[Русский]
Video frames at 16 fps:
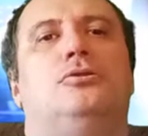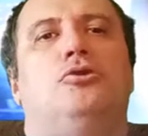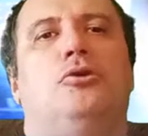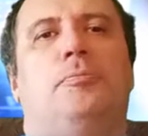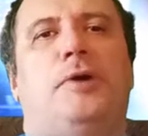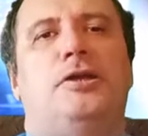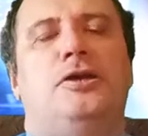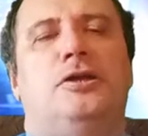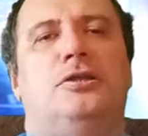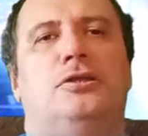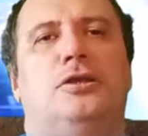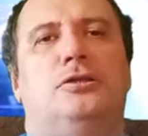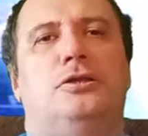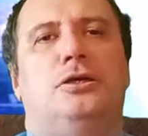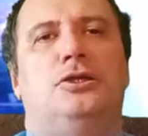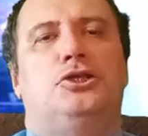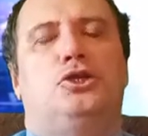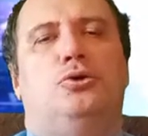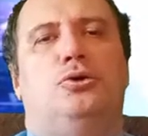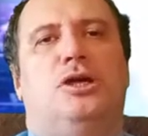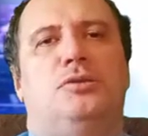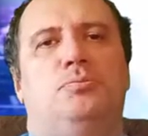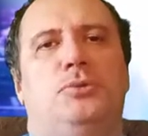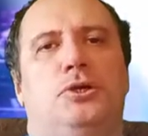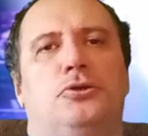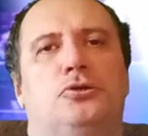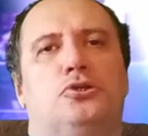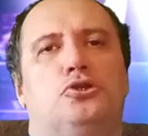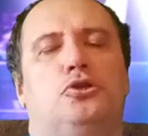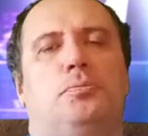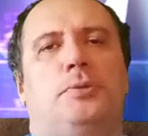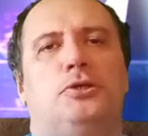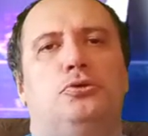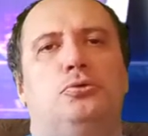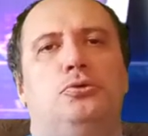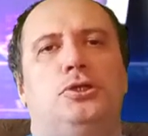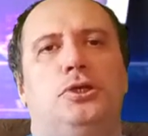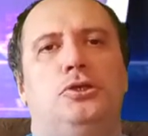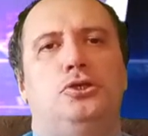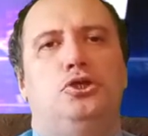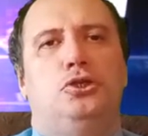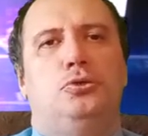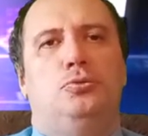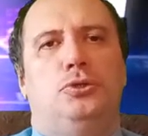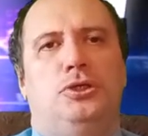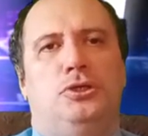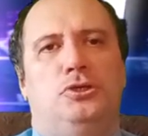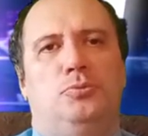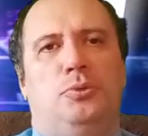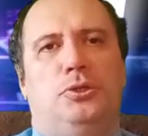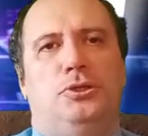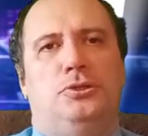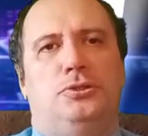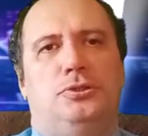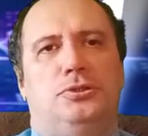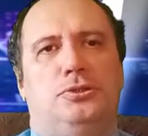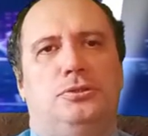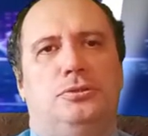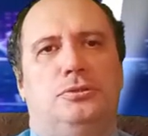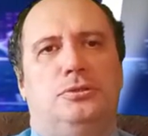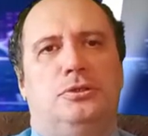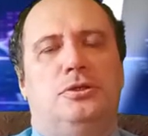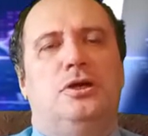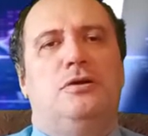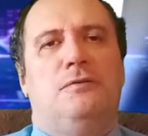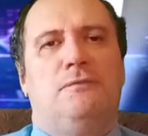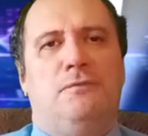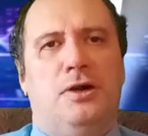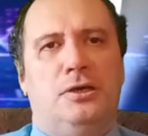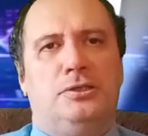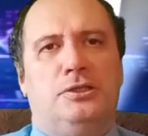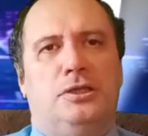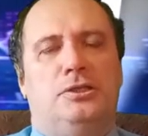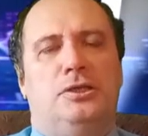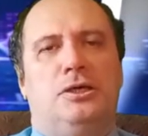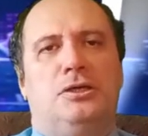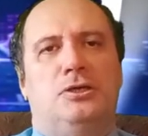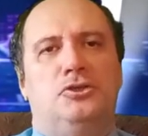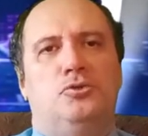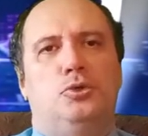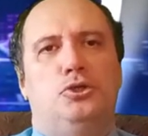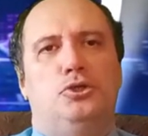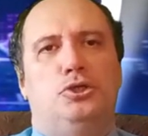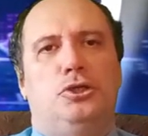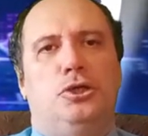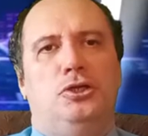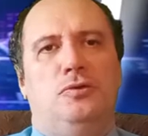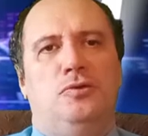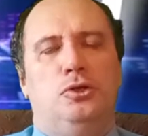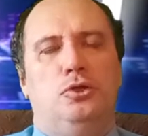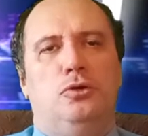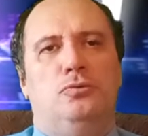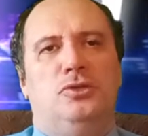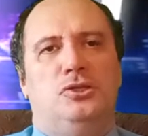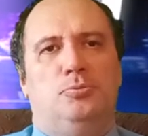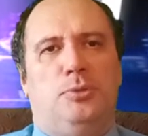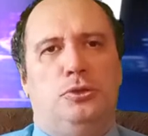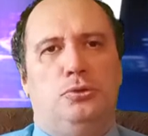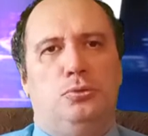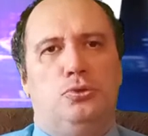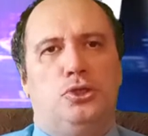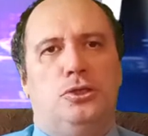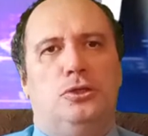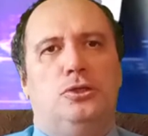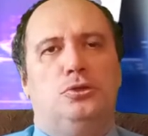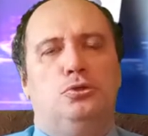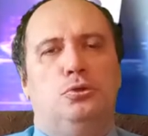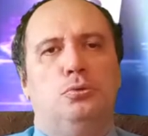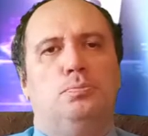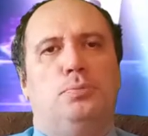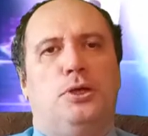Но понятно, дальше он отметил, что по сути ничего не изменилось. Факты, доказывающие невиновность Платушкина, суд